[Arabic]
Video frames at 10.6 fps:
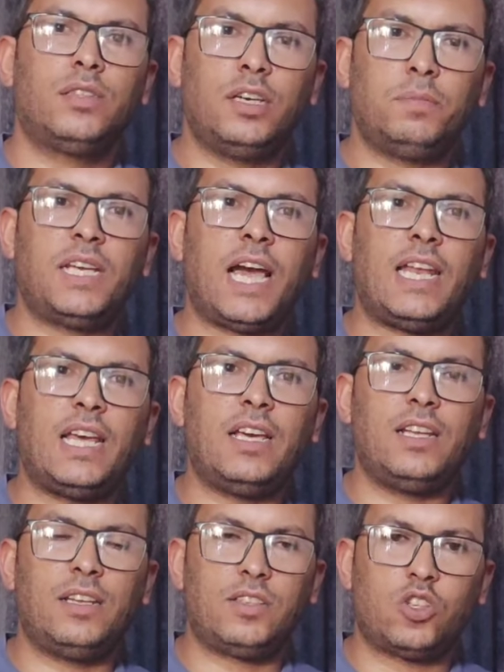تمضي على
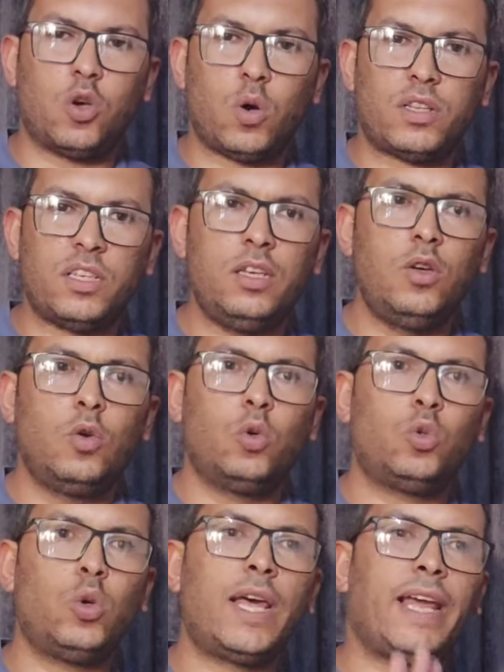الصور دي
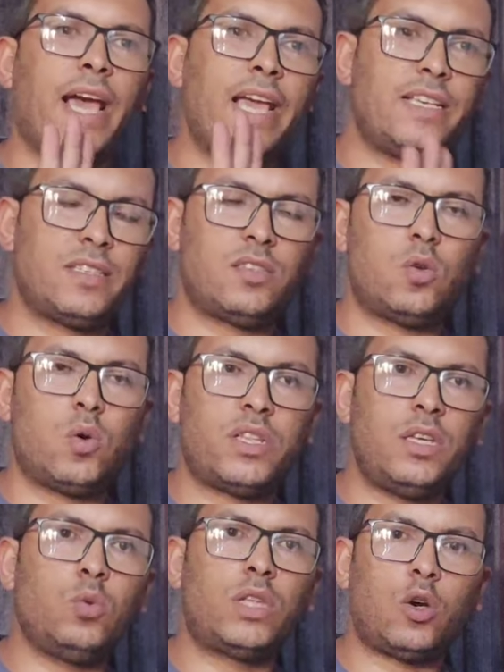وتقول انا عايز الصور
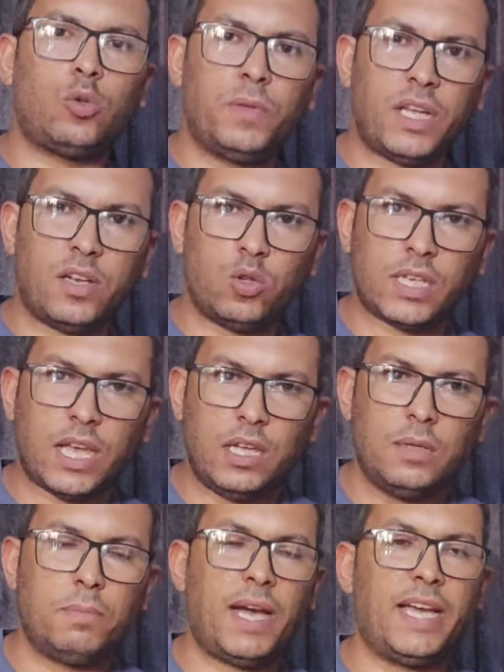دي وتاخد منها نسخه
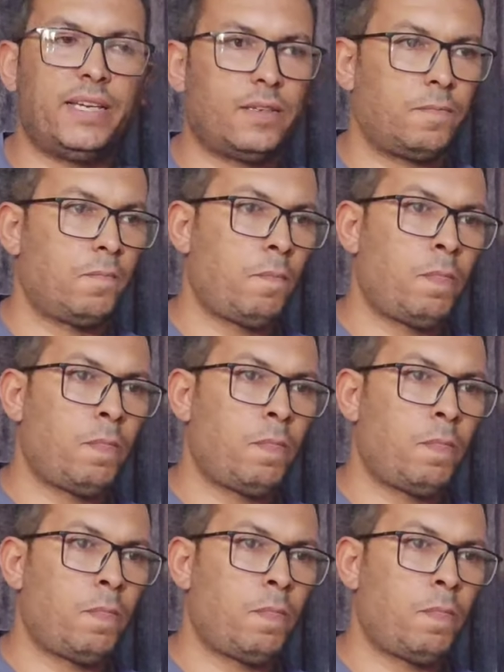معاك